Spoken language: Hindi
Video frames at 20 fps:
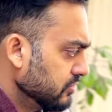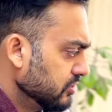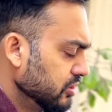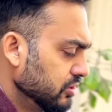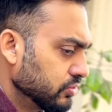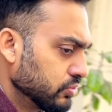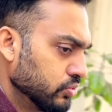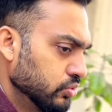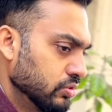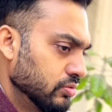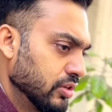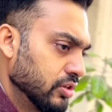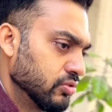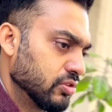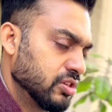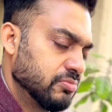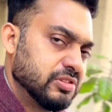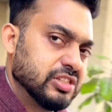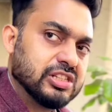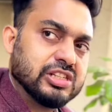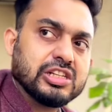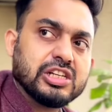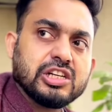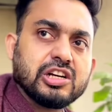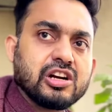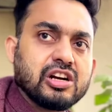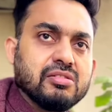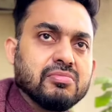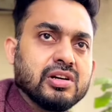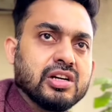ये स्कूल वालों का भी अलग
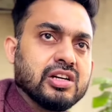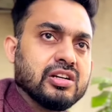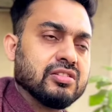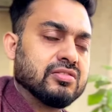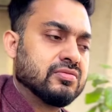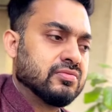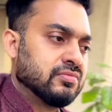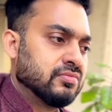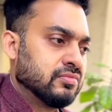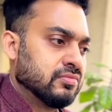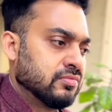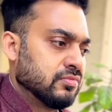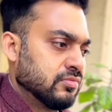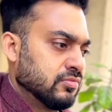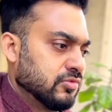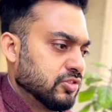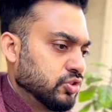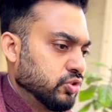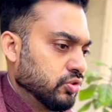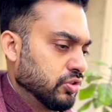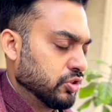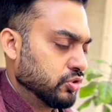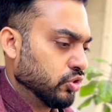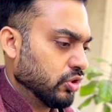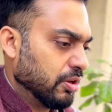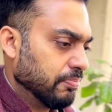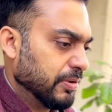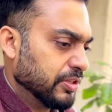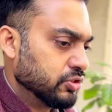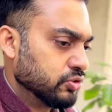ही ड्रामा है छोटे
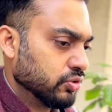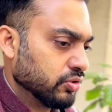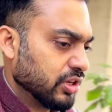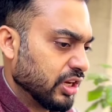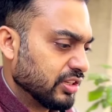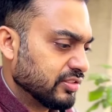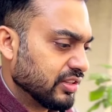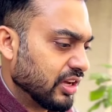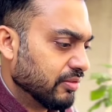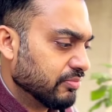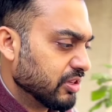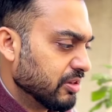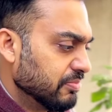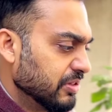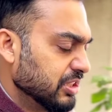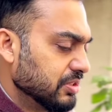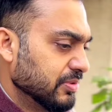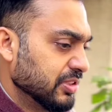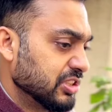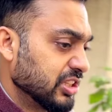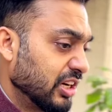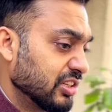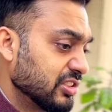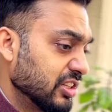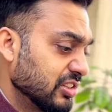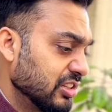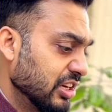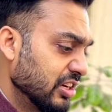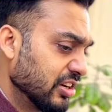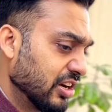छोटे बच्चों के एग्जाम के बीच में चार
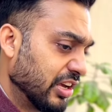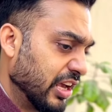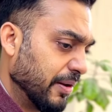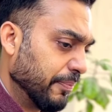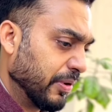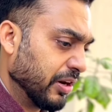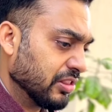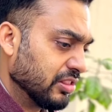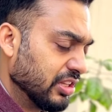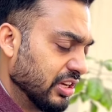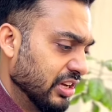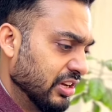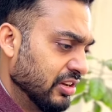चार दिन का गैप रखते